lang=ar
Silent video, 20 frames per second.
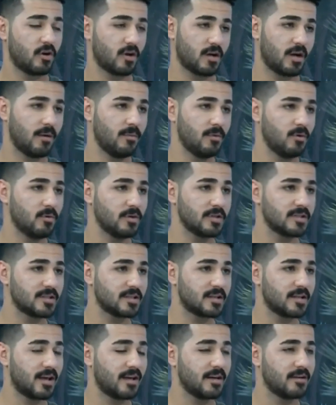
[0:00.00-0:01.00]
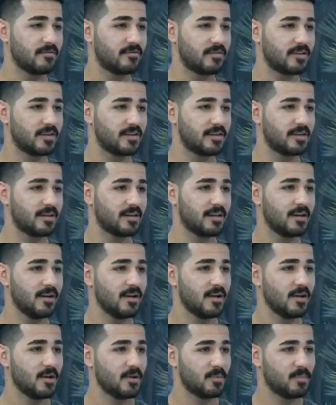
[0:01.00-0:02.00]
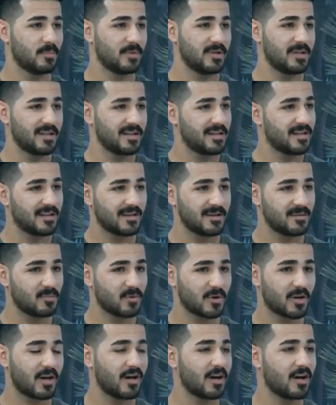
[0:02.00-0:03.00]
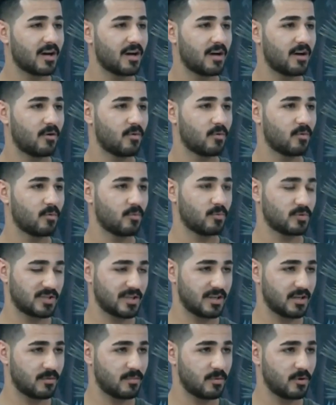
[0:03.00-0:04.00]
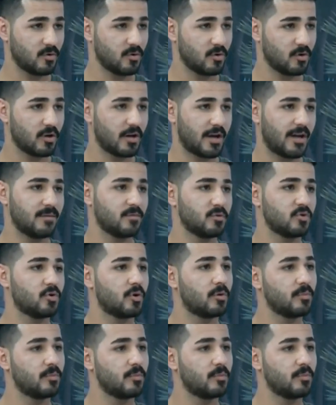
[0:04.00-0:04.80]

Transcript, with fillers: قابل هو يصير يعني فد من المراهقه او سن البلوغ على مود هو من